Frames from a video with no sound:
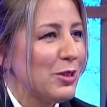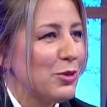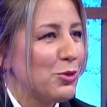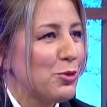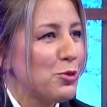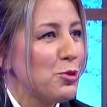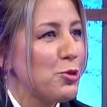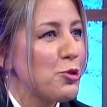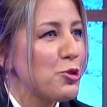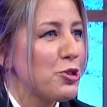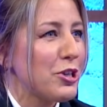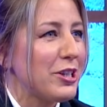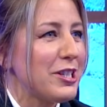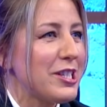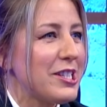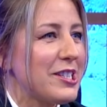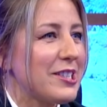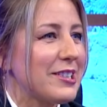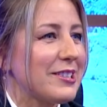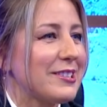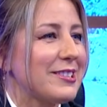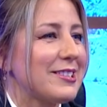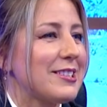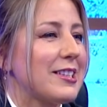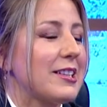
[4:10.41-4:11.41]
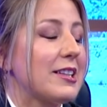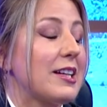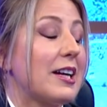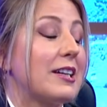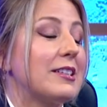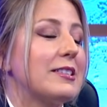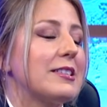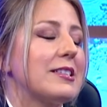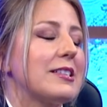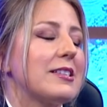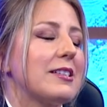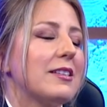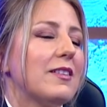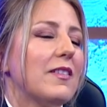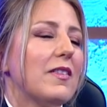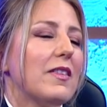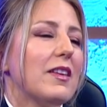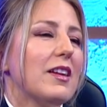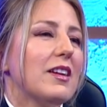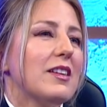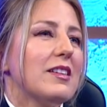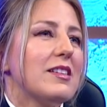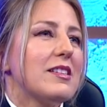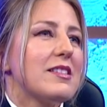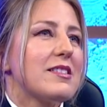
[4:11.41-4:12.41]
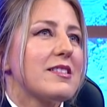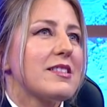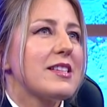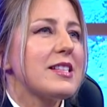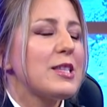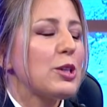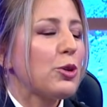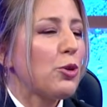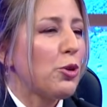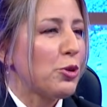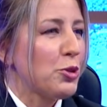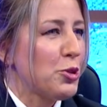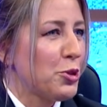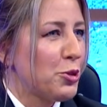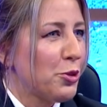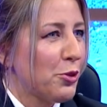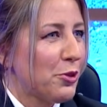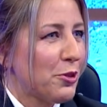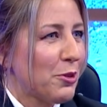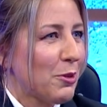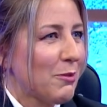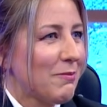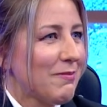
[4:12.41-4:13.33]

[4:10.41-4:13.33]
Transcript: uçuş açıldı dediler. Nasıl koşuyorum?